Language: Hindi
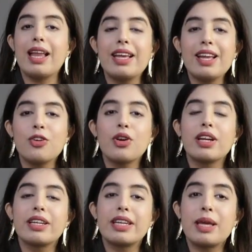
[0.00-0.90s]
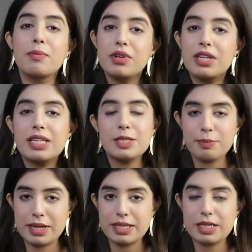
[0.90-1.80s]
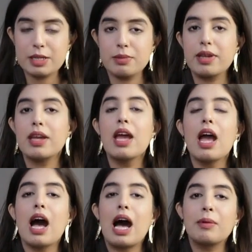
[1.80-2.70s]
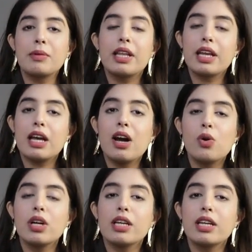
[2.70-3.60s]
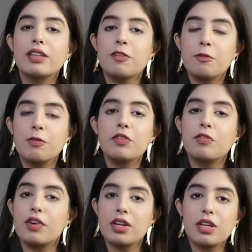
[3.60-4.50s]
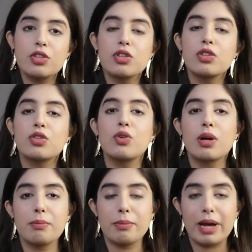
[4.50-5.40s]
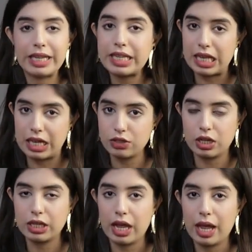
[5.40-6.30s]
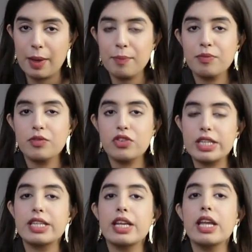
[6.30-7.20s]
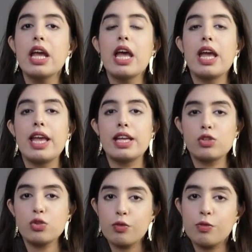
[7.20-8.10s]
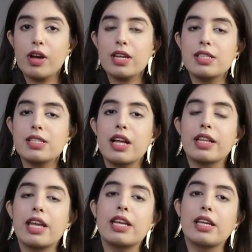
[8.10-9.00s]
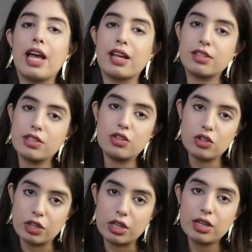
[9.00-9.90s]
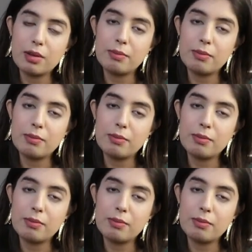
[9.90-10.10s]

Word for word: एलिगेंट और कंटेम्प्रेरी स्पेसेस में आपने देखा होगा कि डिफरेंट फर्नीचर्स को कंबाइन किया जाता है जैसे एक सोफ़ा के साथ एक एक्सेंट चेयर